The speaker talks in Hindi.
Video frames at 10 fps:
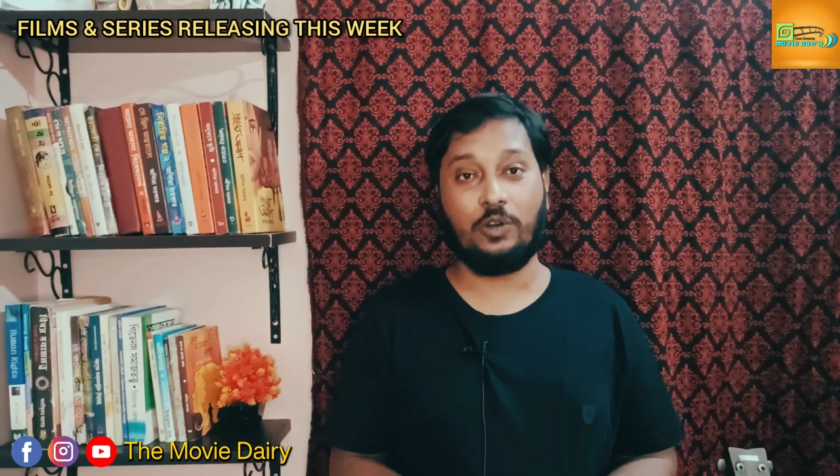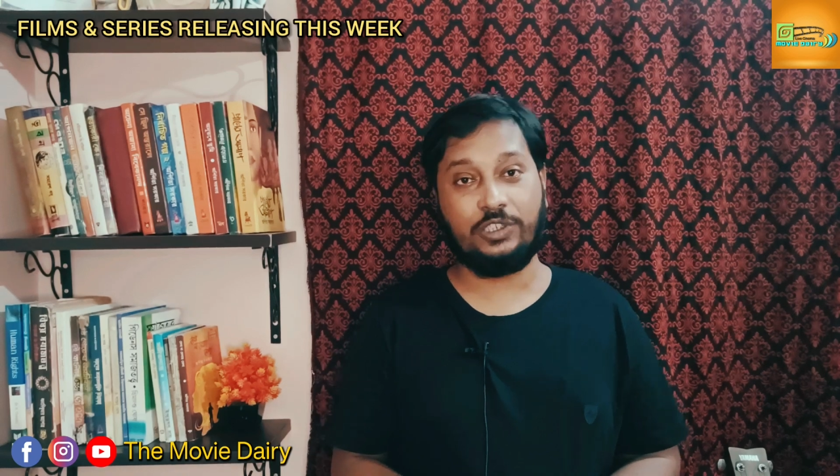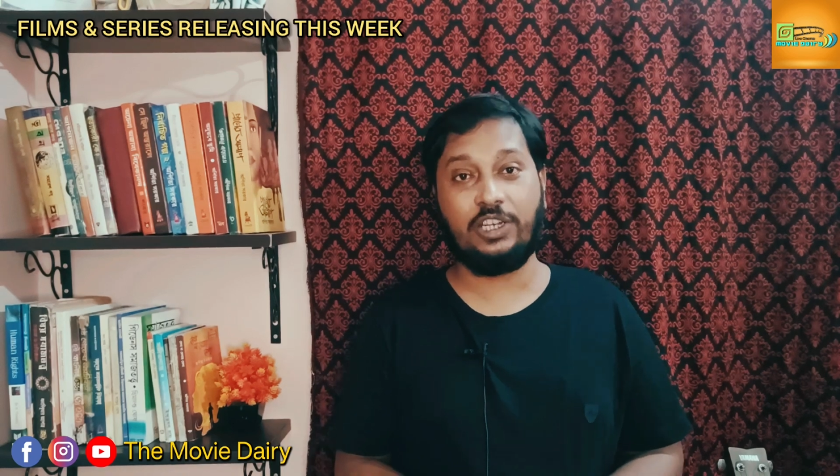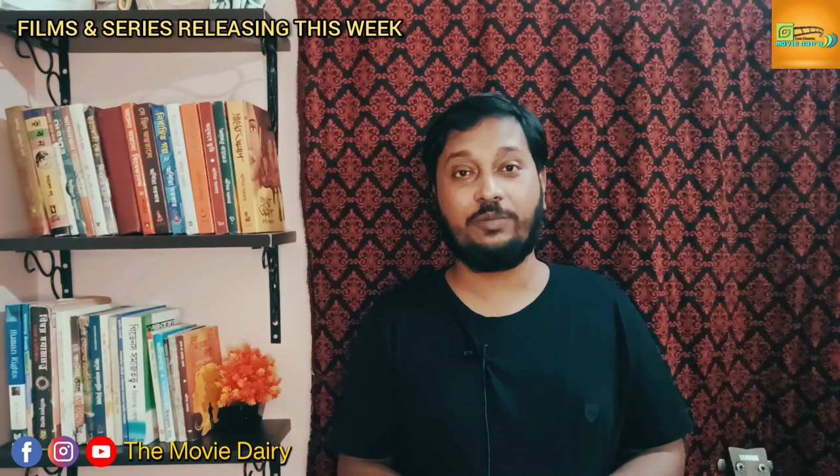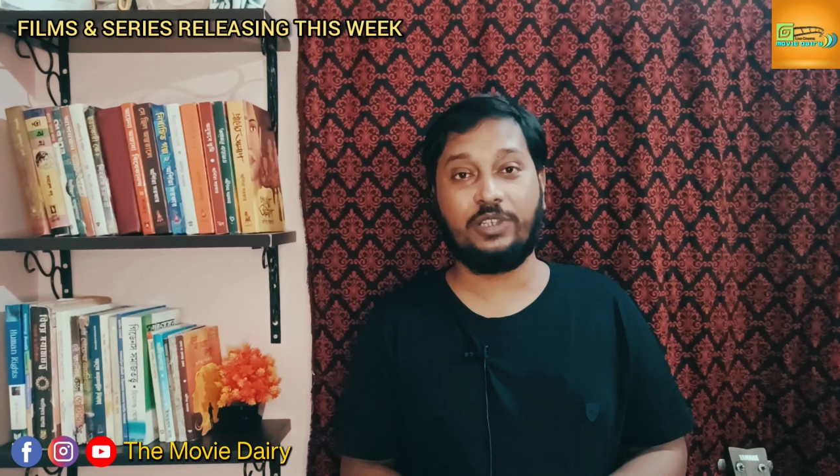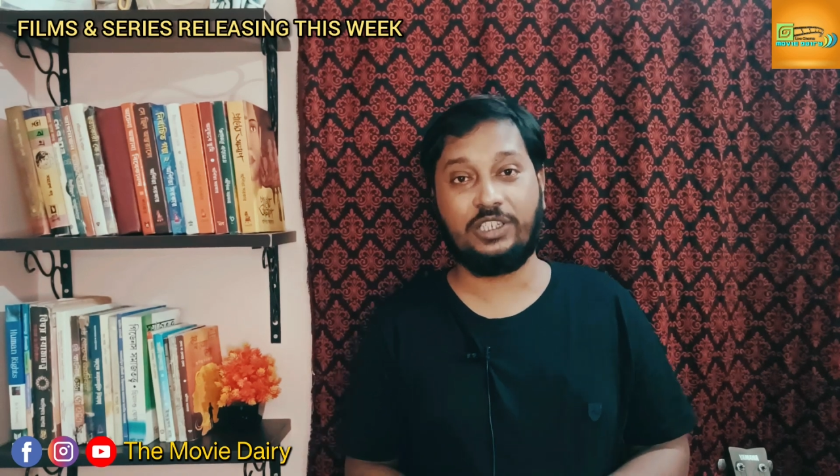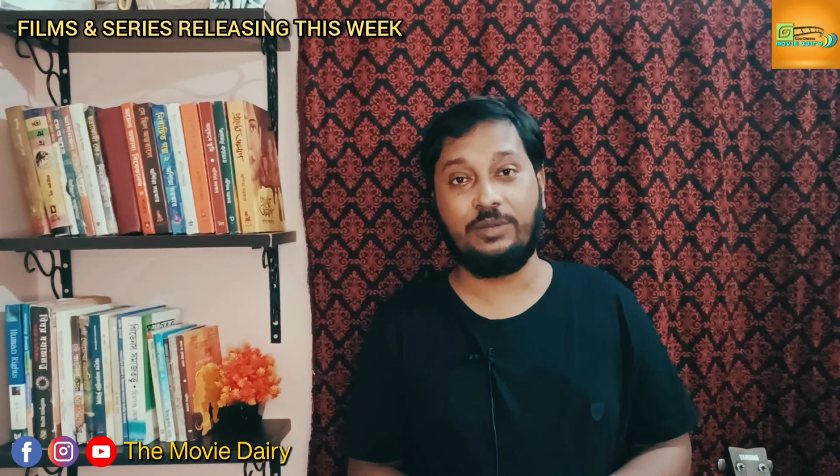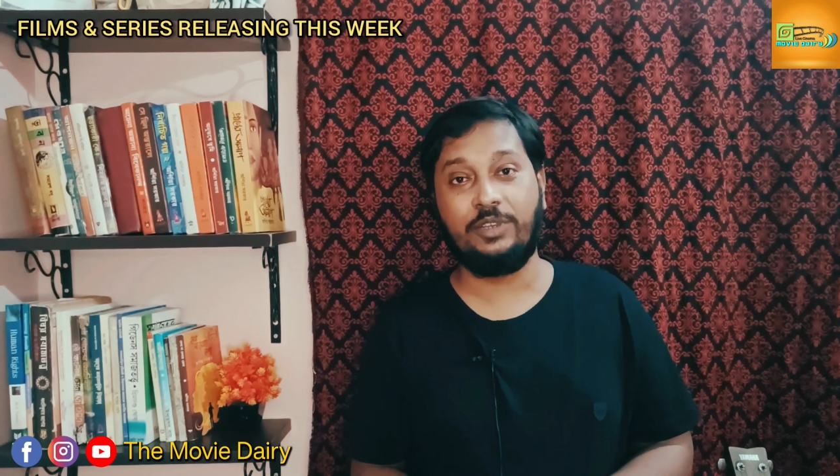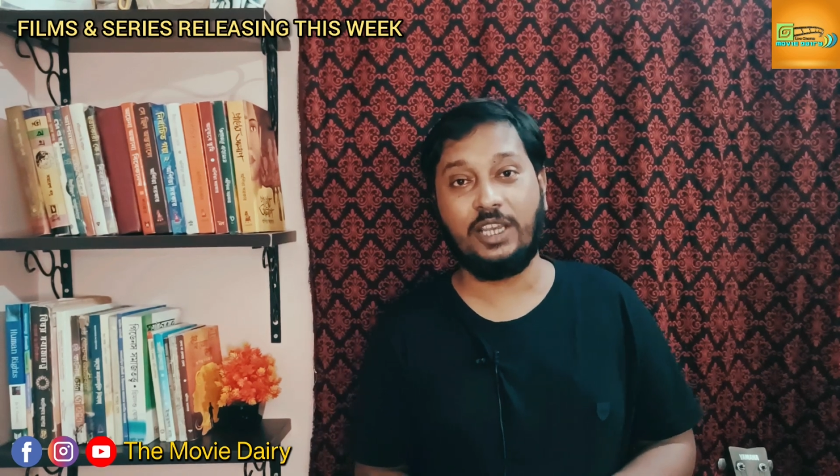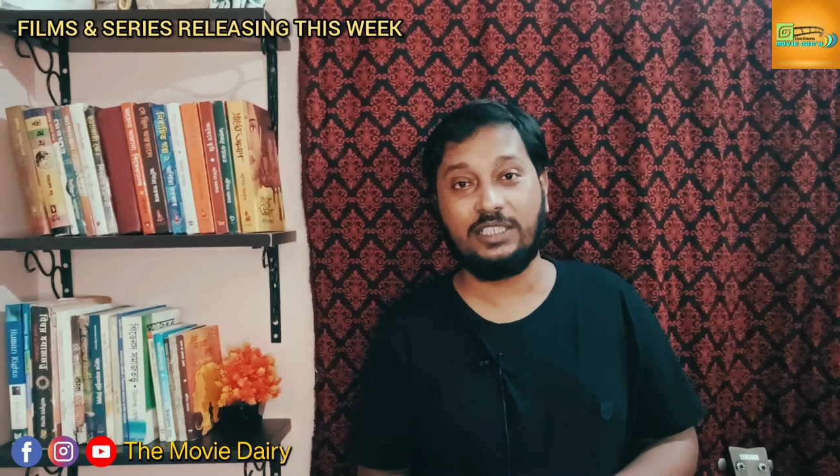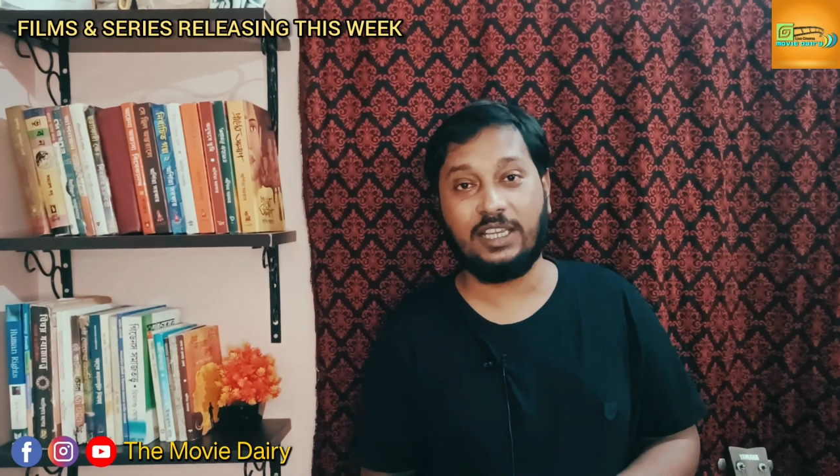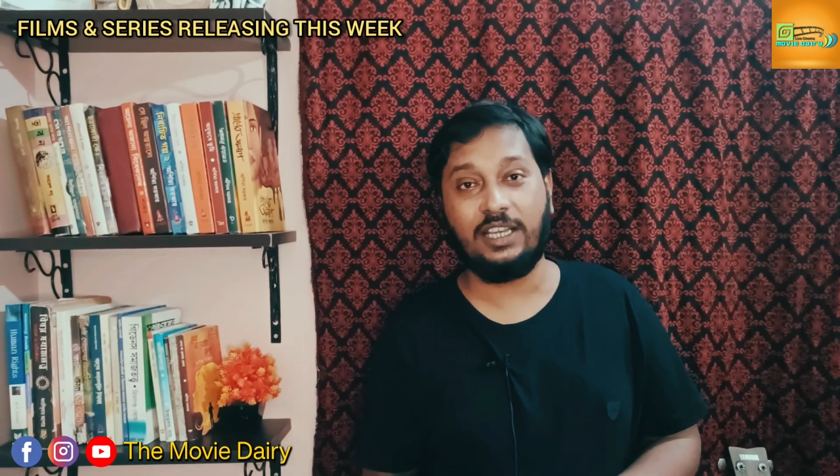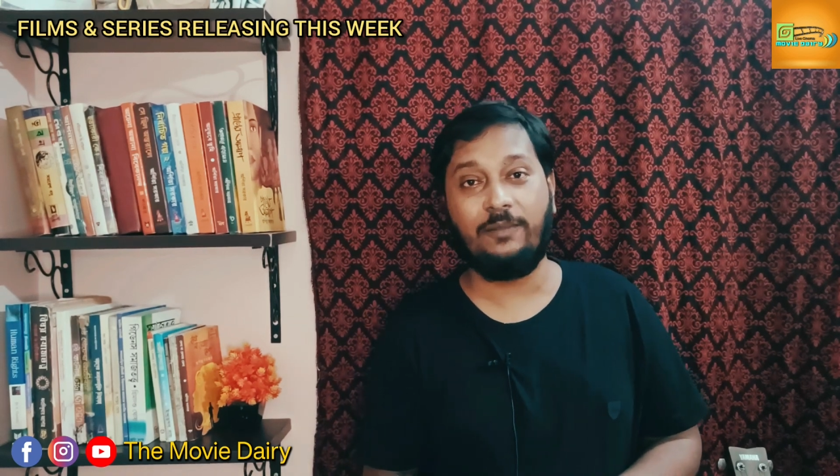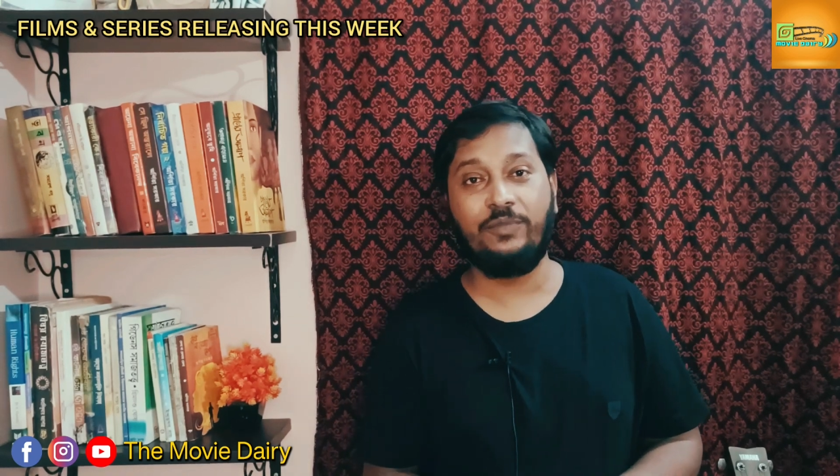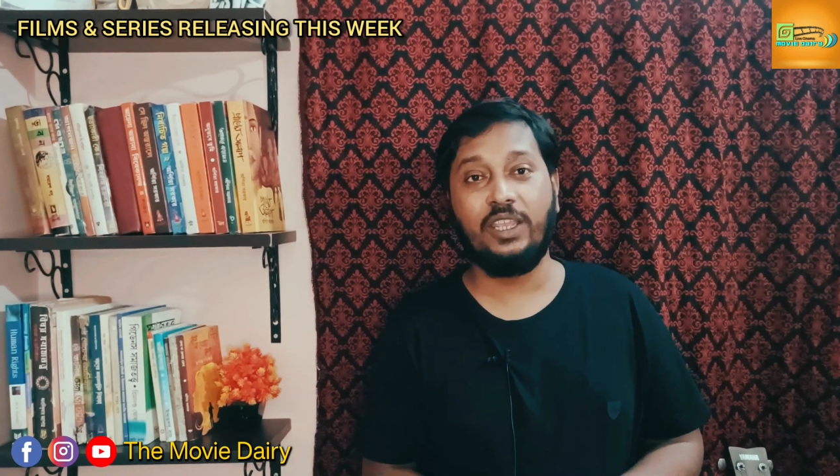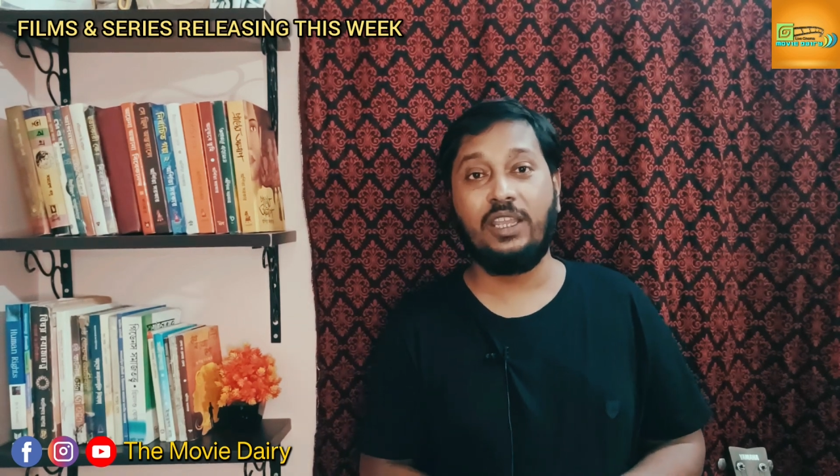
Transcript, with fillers: हॉटस्टार पर स्ट्रीम किया जाएगा